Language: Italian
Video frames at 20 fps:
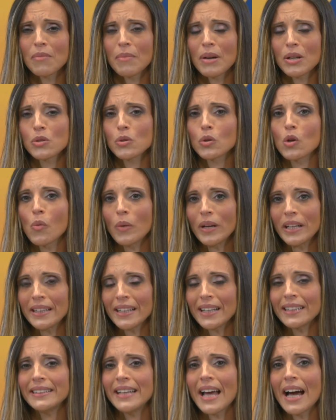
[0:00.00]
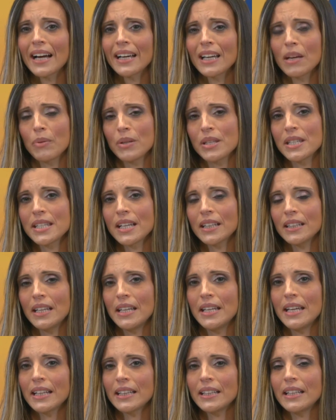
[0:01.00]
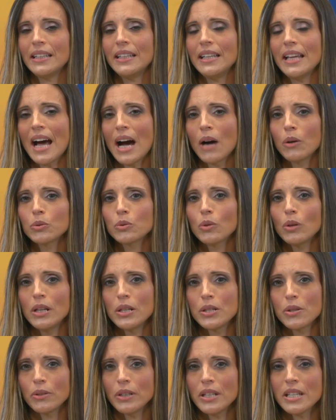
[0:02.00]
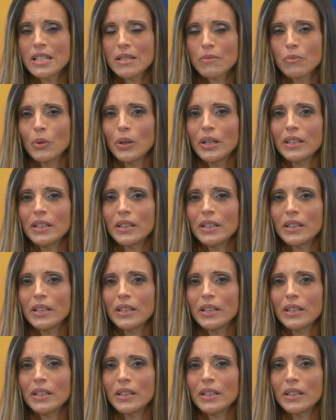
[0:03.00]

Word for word: ma sono aumentati anche, pensate, gli atti di autolesionismo,